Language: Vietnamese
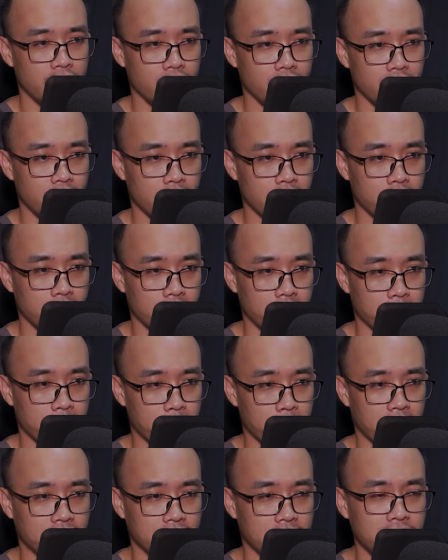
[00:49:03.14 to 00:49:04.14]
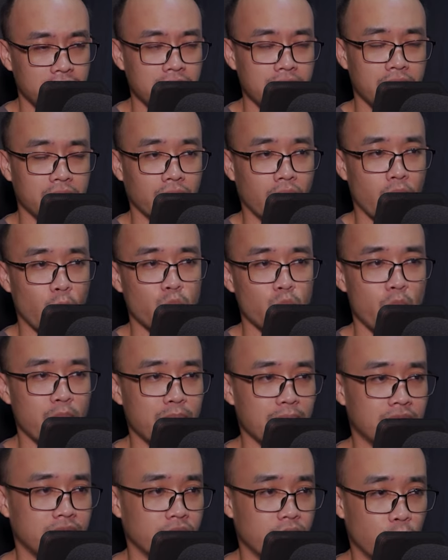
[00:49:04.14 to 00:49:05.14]
tâm thần sửng sốt. Hắn
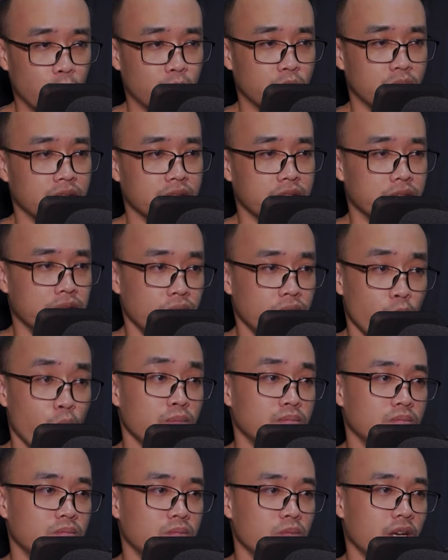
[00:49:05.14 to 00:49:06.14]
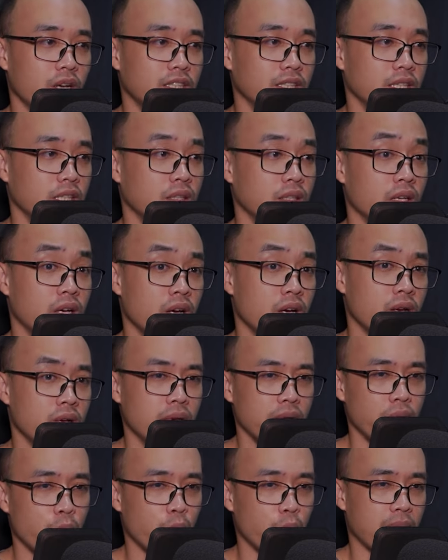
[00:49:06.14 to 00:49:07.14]
phân tích và suy đoán, nữ tử chẳng
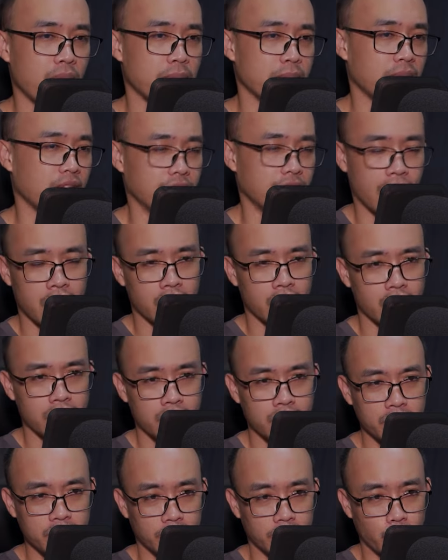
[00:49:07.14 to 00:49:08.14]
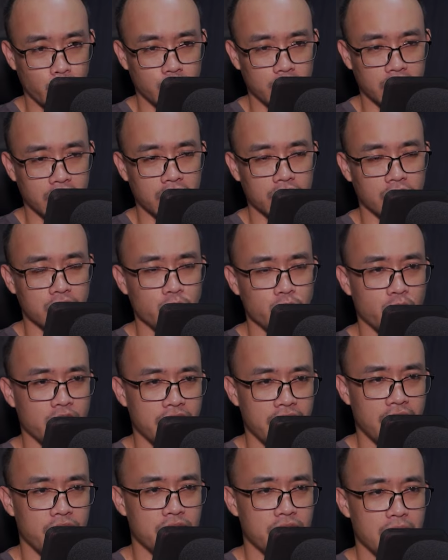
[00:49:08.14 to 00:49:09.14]
qua chỉ là hình chiếu phân thân, cũng
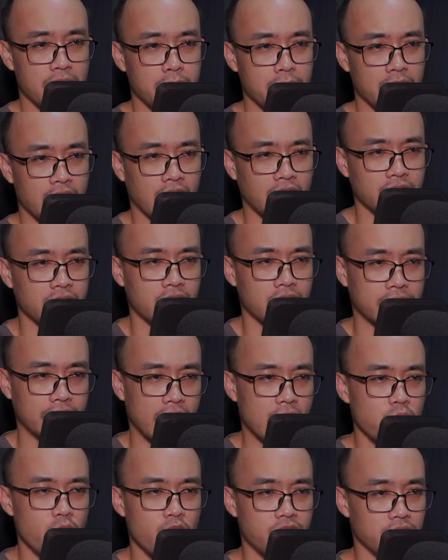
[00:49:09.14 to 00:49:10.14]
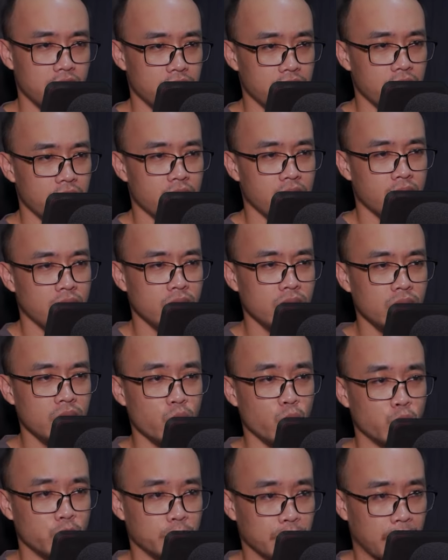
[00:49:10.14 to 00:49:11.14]
không phải là thực chất, nhưng lúc này không
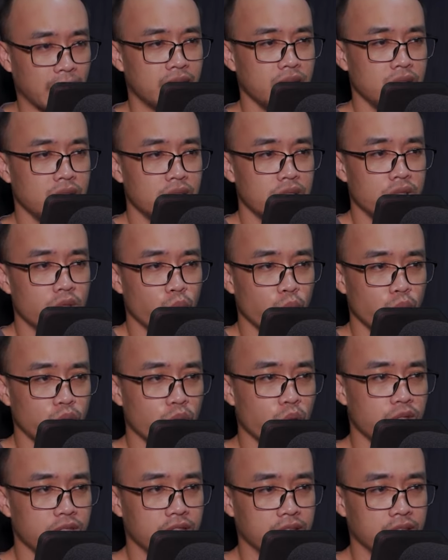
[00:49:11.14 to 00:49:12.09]
ngờ lại có máu tươi.